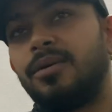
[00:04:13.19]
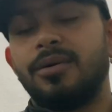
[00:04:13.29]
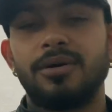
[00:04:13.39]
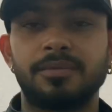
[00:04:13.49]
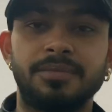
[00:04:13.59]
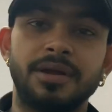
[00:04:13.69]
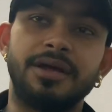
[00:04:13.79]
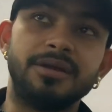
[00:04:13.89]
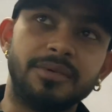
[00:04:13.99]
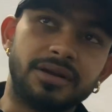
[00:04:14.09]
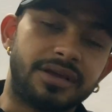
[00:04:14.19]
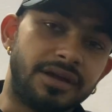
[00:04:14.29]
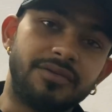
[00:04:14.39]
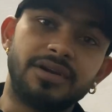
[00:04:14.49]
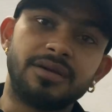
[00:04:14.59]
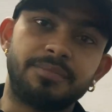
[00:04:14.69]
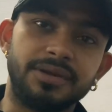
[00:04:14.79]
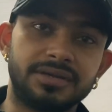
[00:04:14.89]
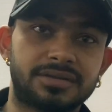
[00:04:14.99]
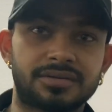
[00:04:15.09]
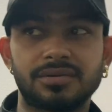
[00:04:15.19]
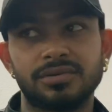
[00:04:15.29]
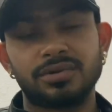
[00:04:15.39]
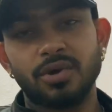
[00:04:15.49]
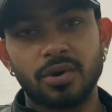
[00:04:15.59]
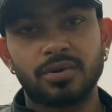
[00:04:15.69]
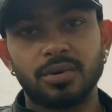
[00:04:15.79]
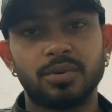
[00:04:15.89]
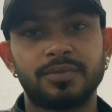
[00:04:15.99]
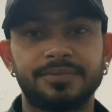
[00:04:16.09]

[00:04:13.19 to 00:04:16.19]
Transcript: और एनिमल केयर वाले प्लीज़ उस डॉग को